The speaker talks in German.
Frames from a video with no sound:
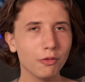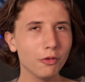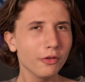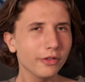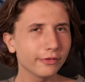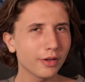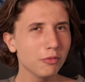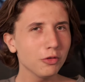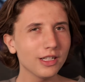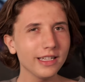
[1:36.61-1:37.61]
Und
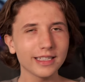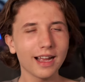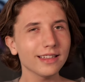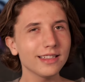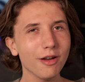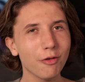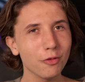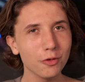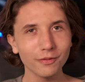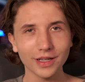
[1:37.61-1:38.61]
vermutlich hat sie auch
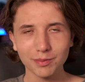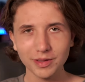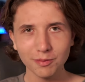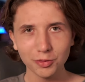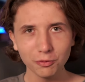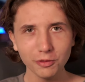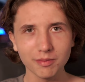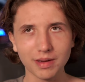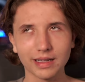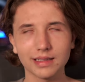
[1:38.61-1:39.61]
irgendwas mit einem Stuhl
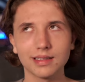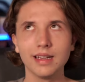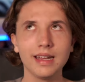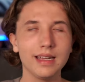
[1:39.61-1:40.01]
gemacht.